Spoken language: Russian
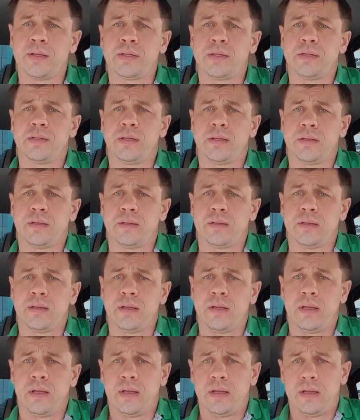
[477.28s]
эти деньги.
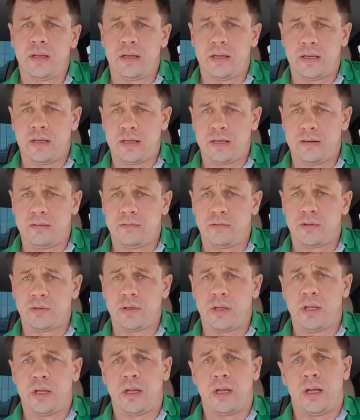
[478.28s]
А,
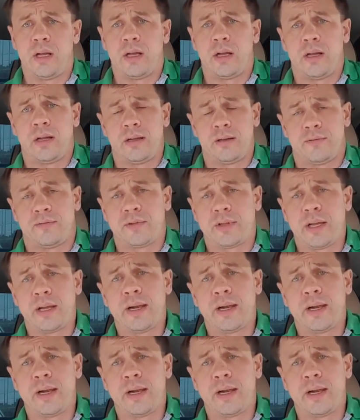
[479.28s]
вот. А